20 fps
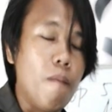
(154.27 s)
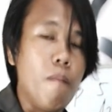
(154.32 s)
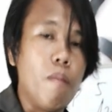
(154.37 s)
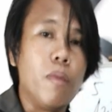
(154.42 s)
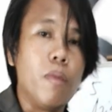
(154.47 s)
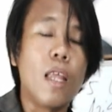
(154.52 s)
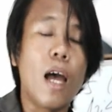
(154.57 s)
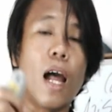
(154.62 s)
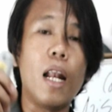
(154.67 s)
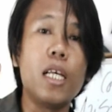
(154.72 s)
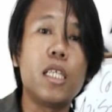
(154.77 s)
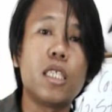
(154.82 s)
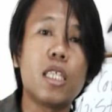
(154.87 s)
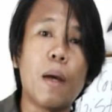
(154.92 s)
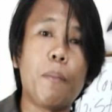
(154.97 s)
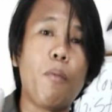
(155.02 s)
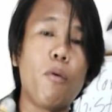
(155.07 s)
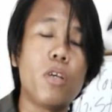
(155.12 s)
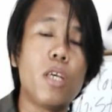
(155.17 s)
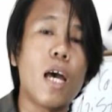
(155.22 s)

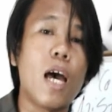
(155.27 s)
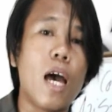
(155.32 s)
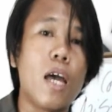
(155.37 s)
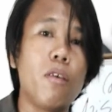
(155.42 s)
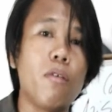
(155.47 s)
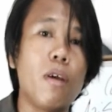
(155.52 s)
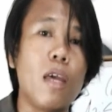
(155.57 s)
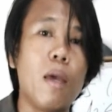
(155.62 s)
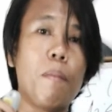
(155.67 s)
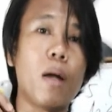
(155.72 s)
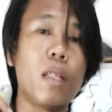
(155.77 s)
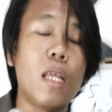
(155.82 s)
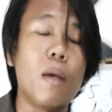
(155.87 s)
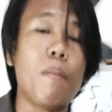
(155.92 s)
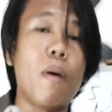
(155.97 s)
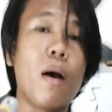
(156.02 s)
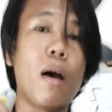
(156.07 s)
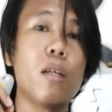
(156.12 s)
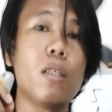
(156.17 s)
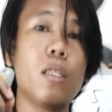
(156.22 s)
Nakalista po diyan yung iba't
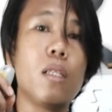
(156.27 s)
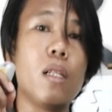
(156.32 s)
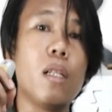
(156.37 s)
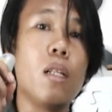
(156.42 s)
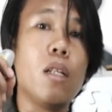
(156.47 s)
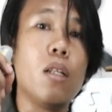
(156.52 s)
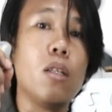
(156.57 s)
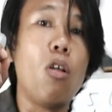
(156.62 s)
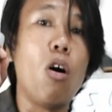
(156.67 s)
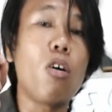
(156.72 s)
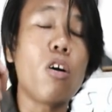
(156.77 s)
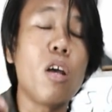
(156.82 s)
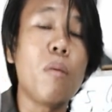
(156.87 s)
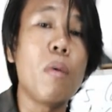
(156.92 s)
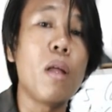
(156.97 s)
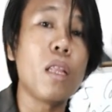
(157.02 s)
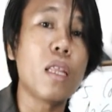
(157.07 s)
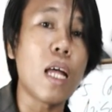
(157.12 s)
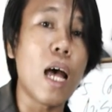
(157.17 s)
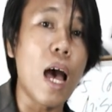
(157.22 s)
ibang
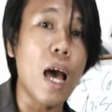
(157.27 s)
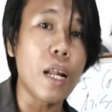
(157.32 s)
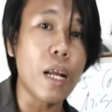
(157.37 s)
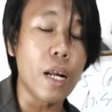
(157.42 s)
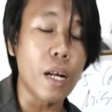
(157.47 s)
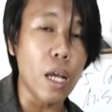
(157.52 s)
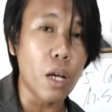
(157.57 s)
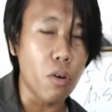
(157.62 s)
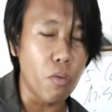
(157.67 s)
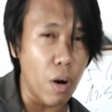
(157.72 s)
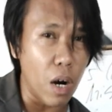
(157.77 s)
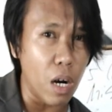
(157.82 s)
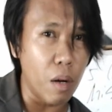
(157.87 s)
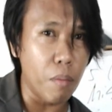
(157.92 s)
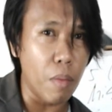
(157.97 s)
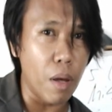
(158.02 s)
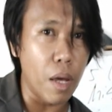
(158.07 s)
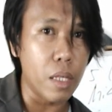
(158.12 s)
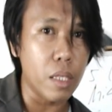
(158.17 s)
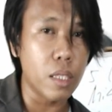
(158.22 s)
documentary
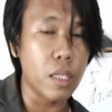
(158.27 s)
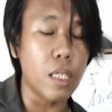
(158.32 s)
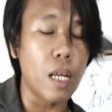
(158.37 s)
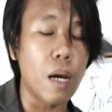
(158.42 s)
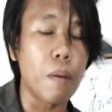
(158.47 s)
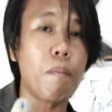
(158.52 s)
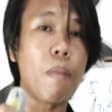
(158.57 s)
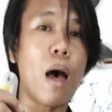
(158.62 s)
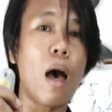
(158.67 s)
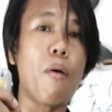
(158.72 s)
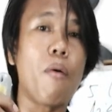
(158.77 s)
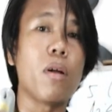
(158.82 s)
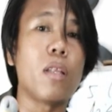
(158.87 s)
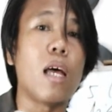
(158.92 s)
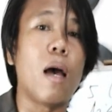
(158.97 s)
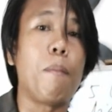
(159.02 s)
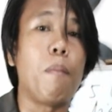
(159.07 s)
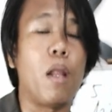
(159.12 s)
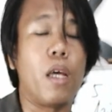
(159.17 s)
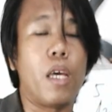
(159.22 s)
requirements ng bawat
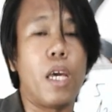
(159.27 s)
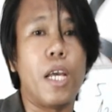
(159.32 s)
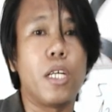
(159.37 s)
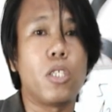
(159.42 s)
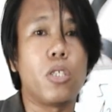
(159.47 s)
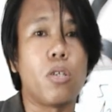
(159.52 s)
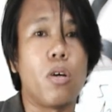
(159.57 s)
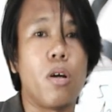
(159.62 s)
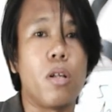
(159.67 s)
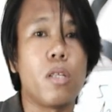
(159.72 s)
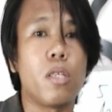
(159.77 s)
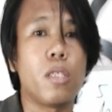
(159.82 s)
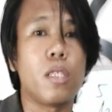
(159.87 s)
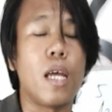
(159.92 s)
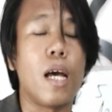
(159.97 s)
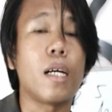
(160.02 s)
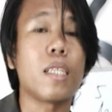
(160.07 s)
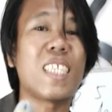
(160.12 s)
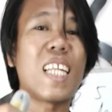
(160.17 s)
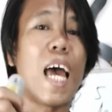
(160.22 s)
applications
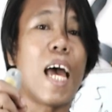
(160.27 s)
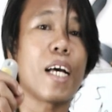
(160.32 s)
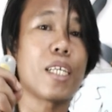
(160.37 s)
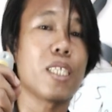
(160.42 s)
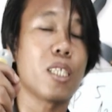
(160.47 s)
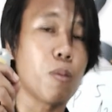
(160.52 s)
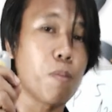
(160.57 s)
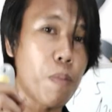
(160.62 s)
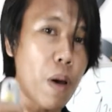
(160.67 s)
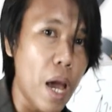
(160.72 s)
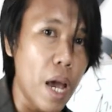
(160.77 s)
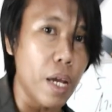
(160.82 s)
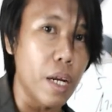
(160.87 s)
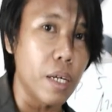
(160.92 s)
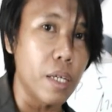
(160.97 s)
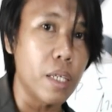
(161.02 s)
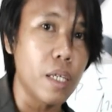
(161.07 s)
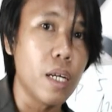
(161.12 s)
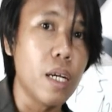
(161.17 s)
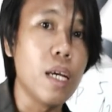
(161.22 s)
ng
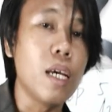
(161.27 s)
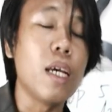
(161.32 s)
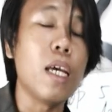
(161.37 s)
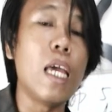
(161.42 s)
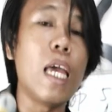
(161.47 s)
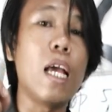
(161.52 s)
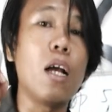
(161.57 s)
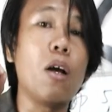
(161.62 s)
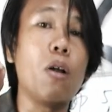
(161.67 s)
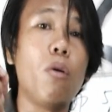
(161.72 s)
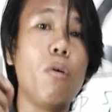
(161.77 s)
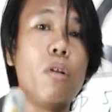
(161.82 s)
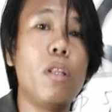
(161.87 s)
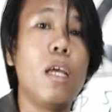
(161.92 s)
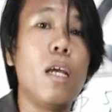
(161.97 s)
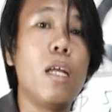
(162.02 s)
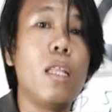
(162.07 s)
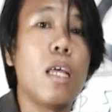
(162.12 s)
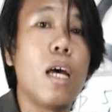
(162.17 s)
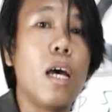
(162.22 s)
taxpayer
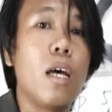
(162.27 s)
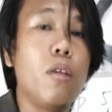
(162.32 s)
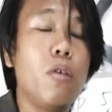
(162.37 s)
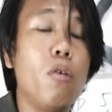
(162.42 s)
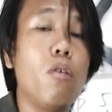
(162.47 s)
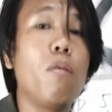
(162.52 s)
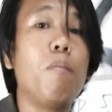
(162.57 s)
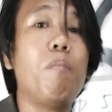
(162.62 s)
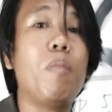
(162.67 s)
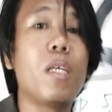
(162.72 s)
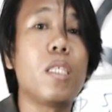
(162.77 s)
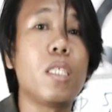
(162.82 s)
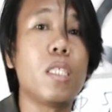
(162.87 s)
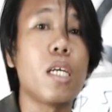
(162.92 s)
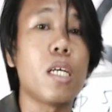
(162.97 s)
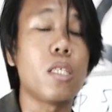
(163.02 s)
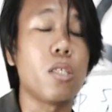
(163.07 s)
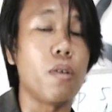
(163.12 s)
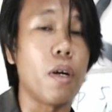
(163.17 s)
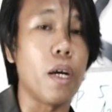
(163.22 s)
including the new
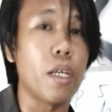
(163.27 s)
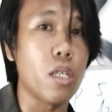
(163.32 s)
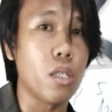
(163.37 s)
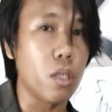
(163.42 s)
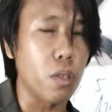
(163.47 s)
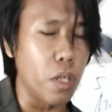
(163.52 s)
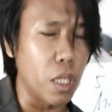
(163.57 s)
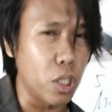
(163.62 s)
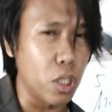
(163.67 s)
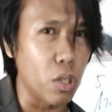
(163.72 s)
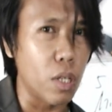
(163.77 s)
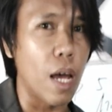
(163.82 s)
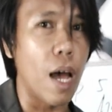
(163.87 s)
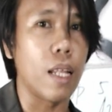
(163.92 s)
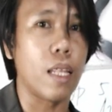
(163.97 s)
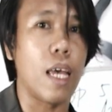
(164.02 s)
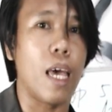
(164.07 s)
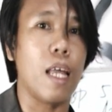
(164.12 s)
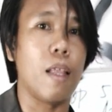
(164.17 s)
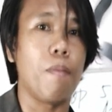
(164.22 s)
business registration
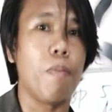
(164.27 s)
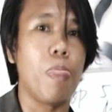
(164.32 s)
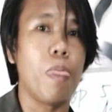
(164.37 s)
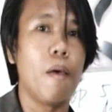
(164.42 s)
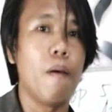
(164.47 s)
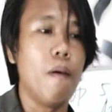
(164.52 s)
natin.